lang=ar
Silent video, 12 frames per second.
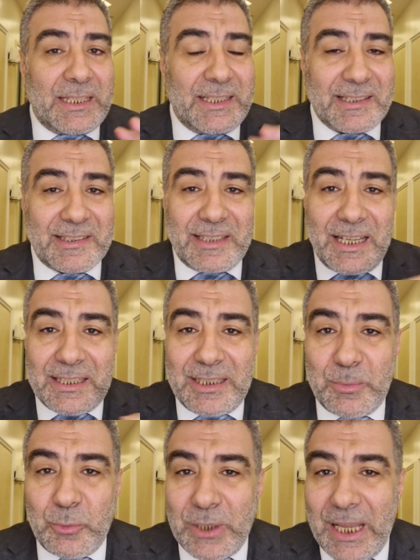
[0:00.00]

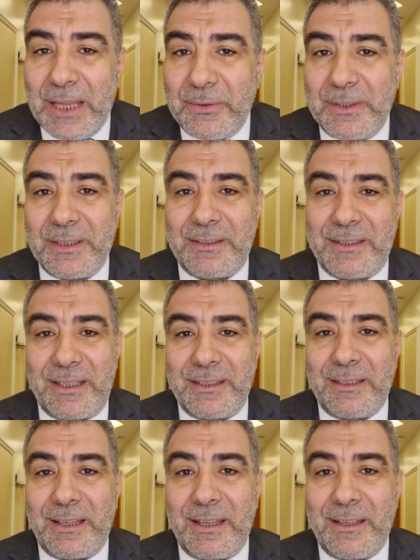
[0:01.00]
يستخدمون هذه
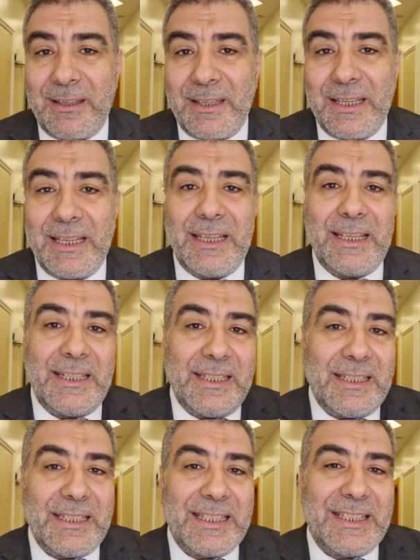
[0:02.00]
الطريقة
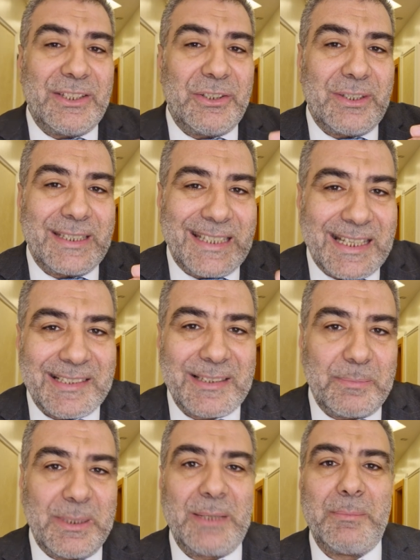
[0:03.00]

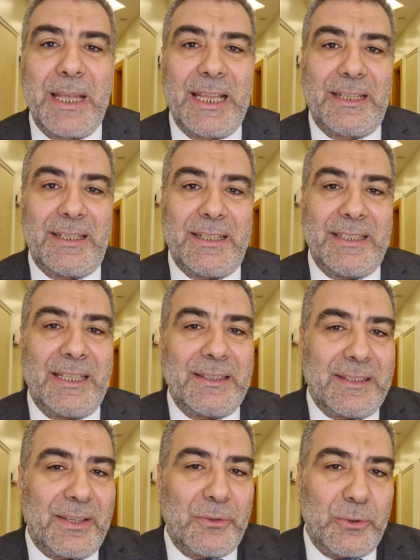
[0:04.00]
لكسب المال
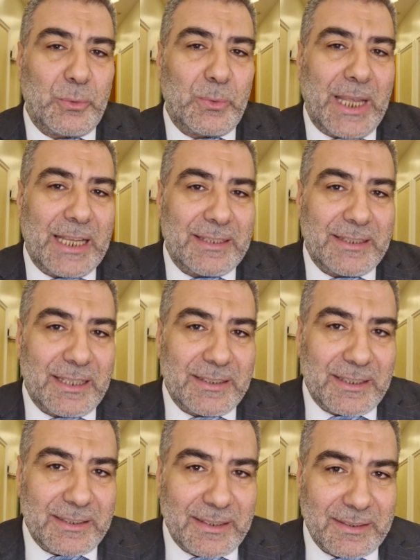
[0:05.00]
ينتظرون حتى
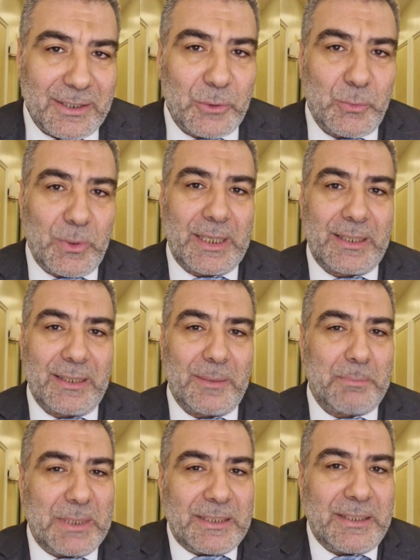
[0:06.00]
تتطور
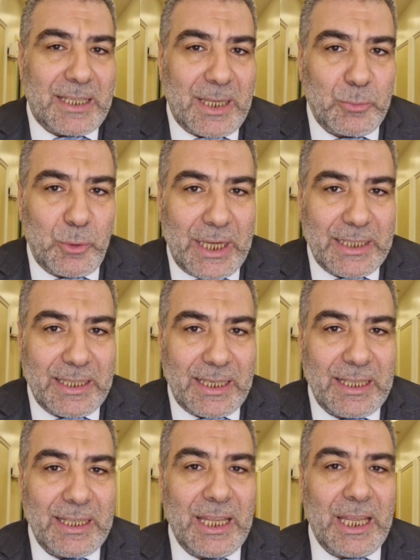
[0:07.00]
منطقة
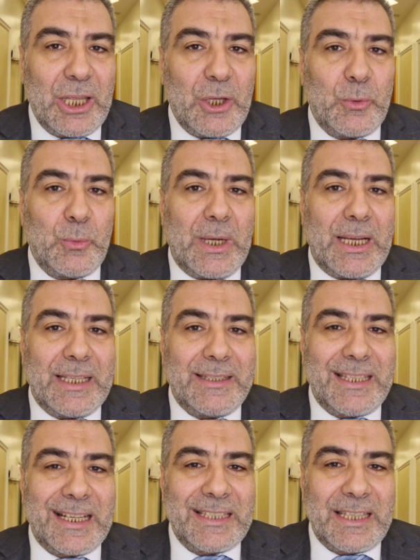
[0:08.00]
معينة
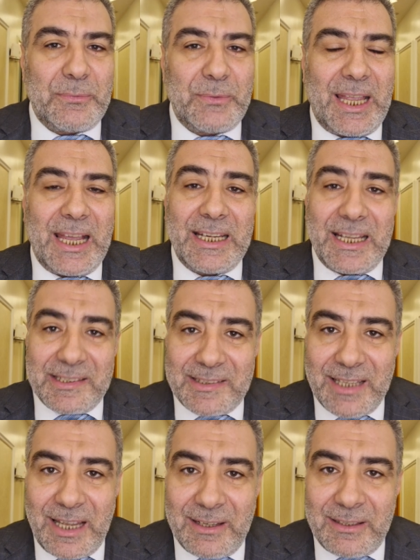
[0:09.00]
وترتفع
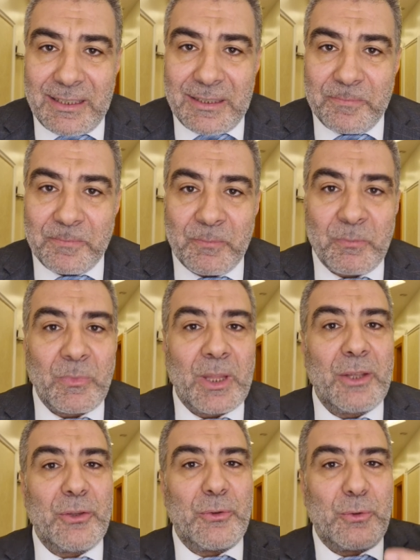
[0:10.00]
الأسعار
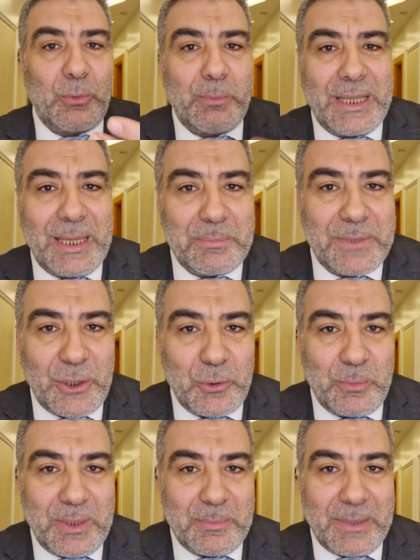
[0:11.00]
ثم
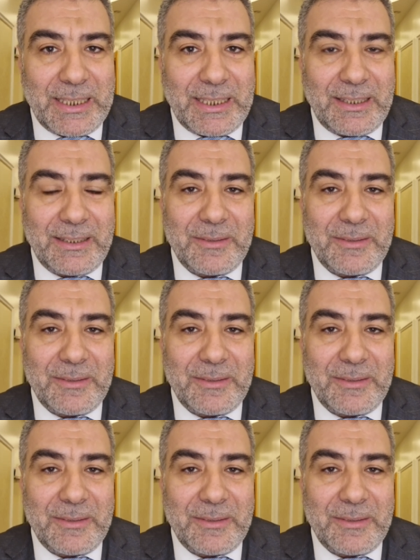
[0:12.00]
يبدأوا بالبيع